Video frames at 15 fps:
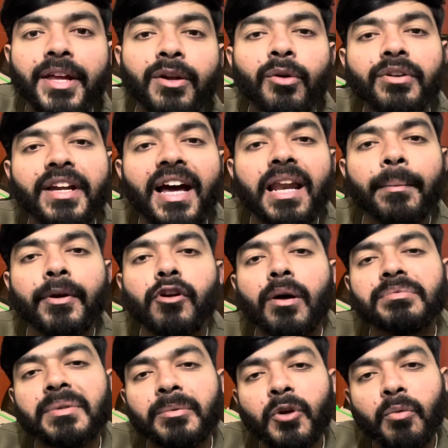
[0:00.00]
भाइयों को क्या है भाइयों
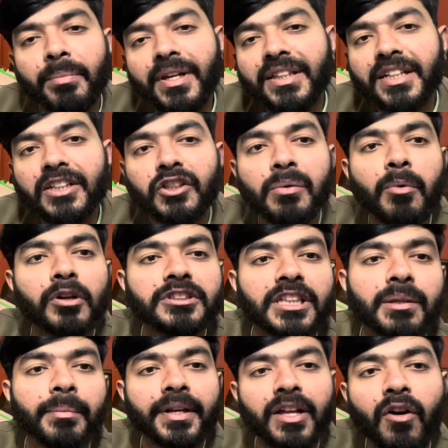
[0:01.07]
आप सबकी उम्मीद करता हूँ बहुत
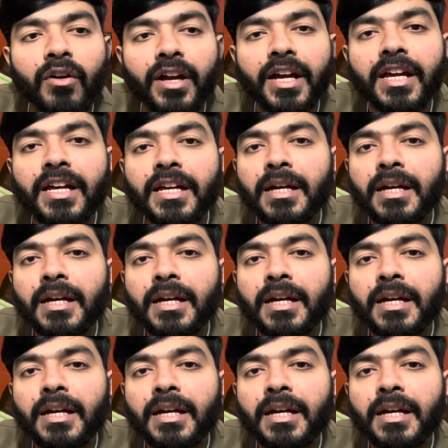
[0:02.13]
ज़्यादा बढ़िया होंगे